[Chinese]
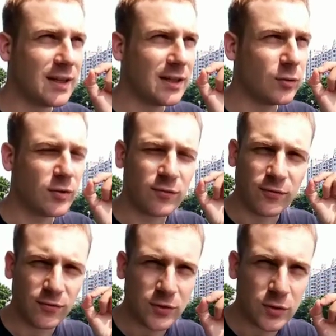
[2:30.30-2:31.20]
用
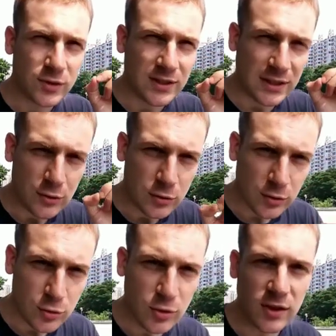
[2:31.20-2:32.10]
以最
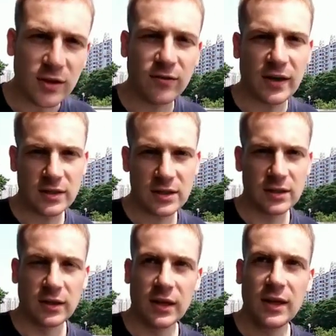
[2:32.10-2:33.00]
具体的方
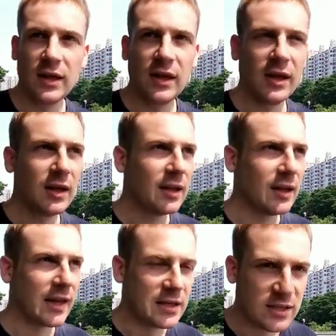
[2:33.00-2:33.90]
式
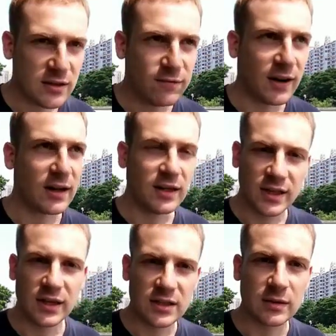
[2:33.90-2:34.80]
来示范你
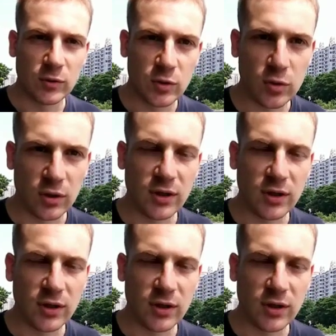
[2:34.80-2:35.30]
可以怎么做。